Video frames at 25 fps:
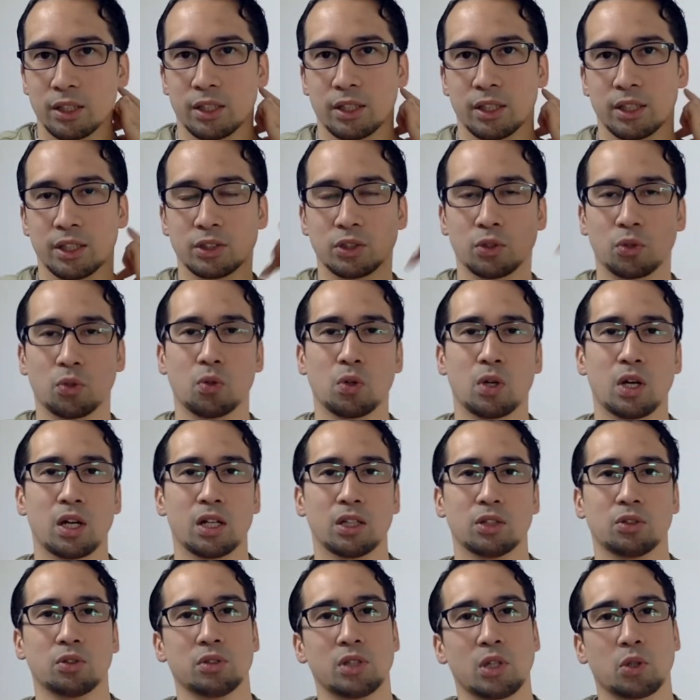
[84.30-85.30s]
えそこか
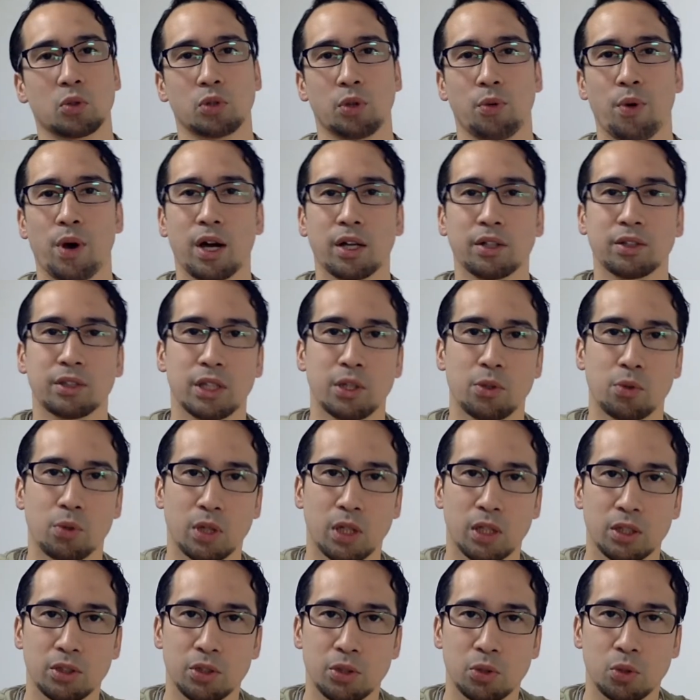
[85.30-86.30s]
らどんなことが分かってるの
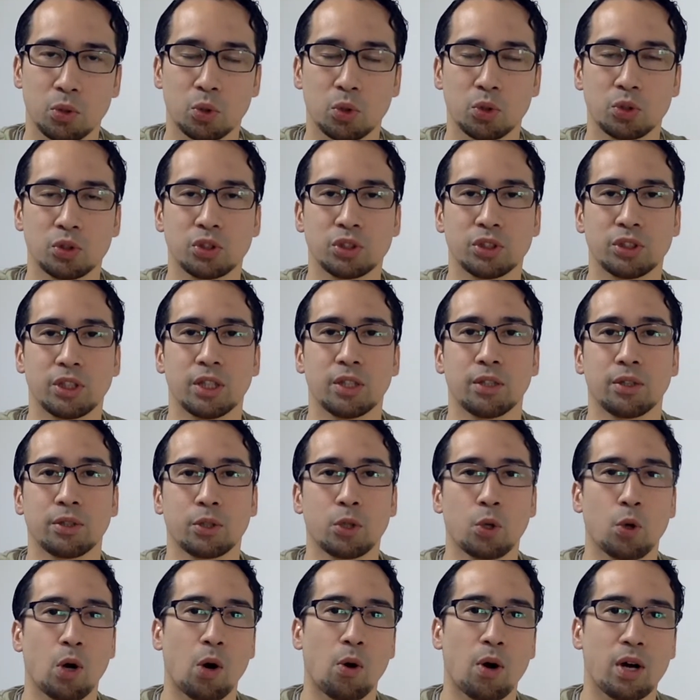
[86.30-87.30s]
かっていうことについて今
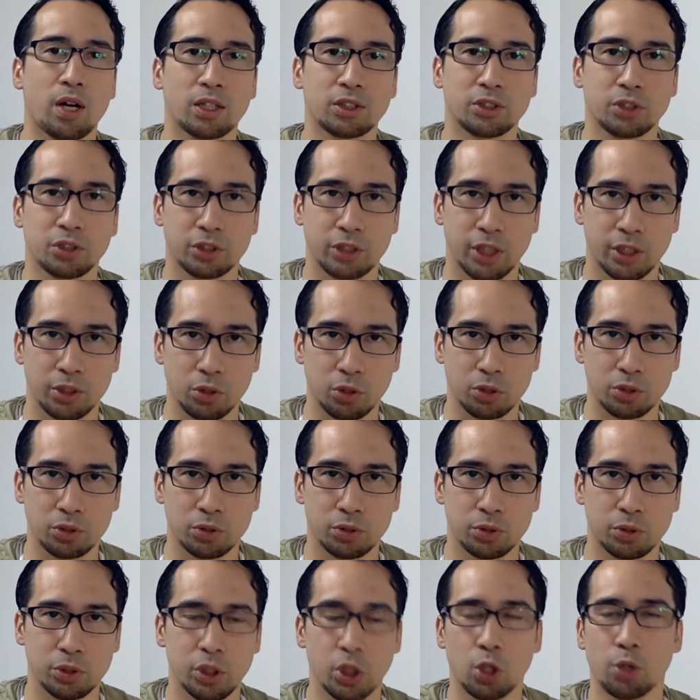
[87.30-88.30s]
日はお話をしたいという
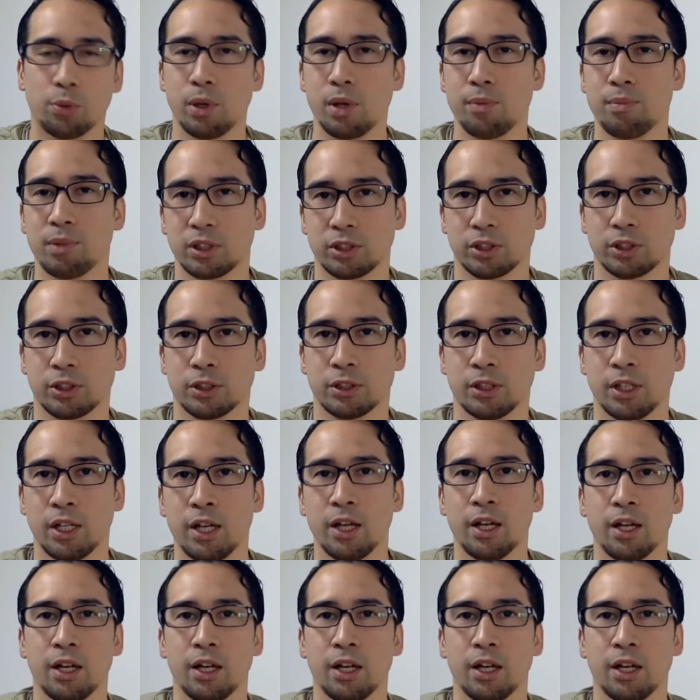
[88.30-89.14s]
ふうに思います。